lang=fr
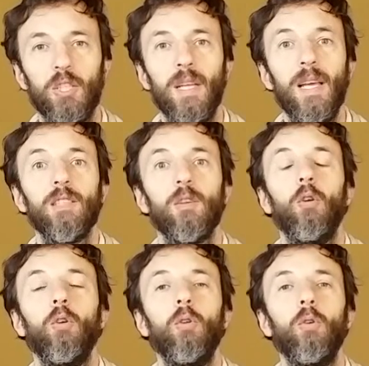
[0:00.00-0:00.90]
Genèse,
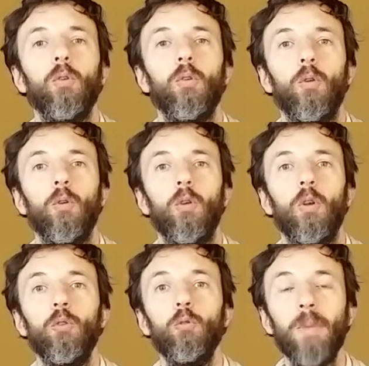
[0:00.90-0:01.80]

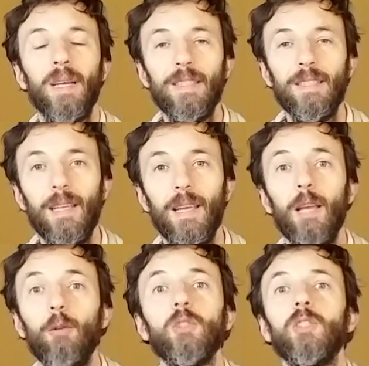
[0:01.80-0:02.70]
l'humanité
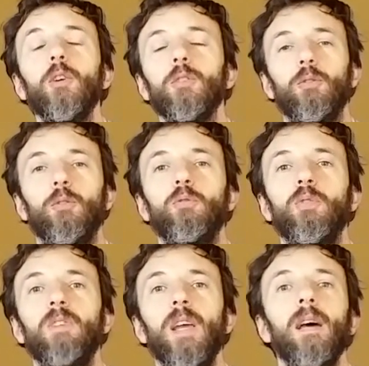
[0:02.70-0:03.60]
est le centre de
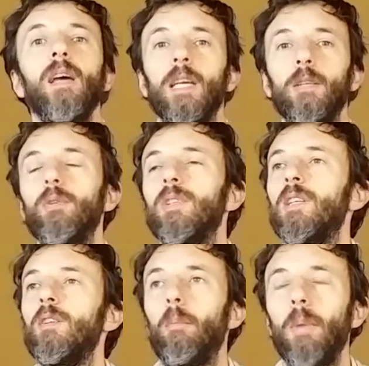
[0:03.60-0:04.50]
l'univers, et donc
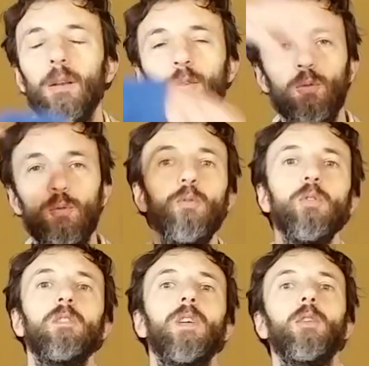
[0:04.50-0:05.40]
c'est normal que tout
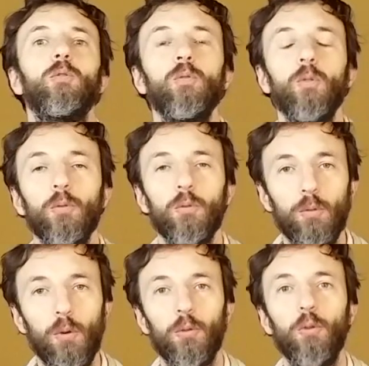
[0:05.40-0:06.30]
l'univers tourne
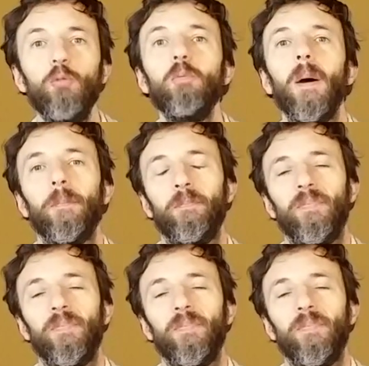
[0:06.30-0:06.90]
autour de l'humain.